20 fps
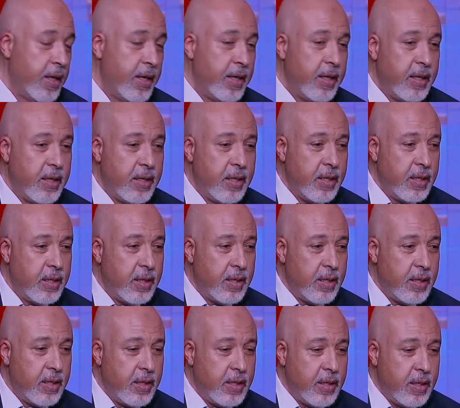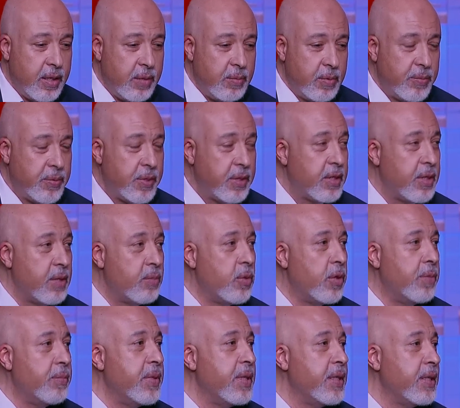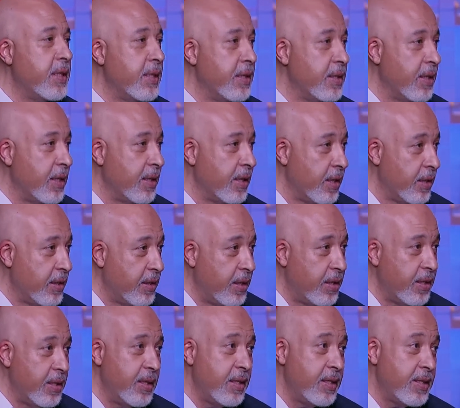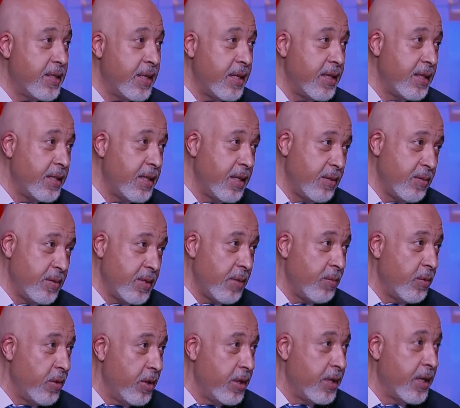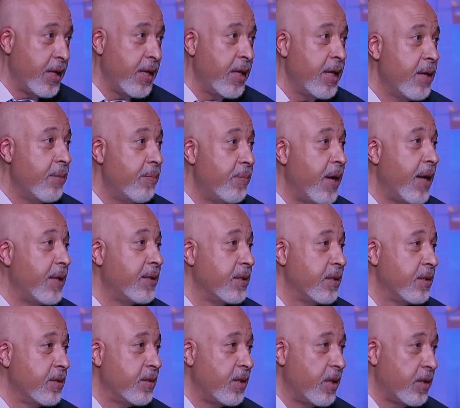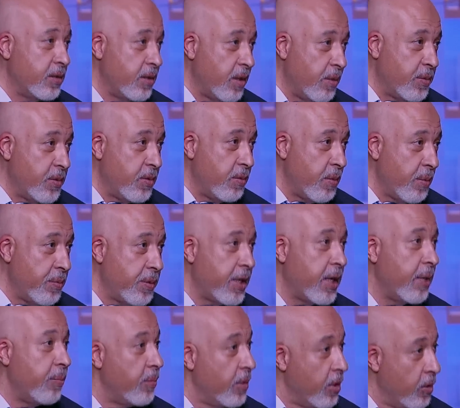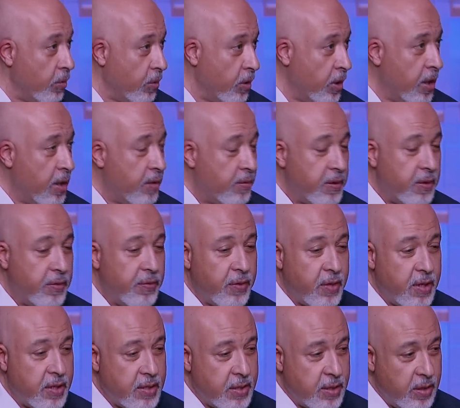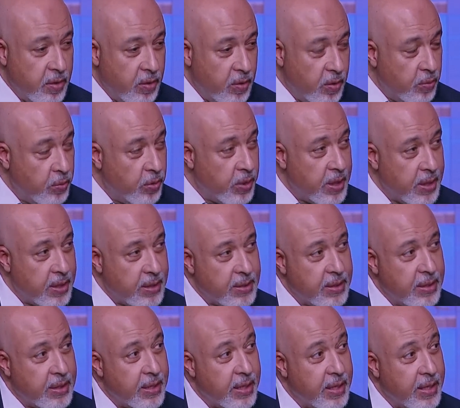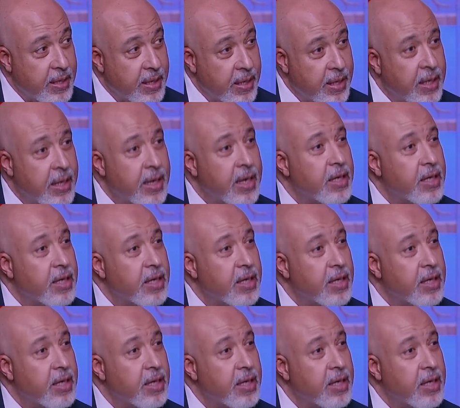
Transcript: المبيضين مهمين جدا جدا للسيده زي ما قلنا بعد انقطاع الطمث هما بيكملوا في افراز الهرمونات اللي هي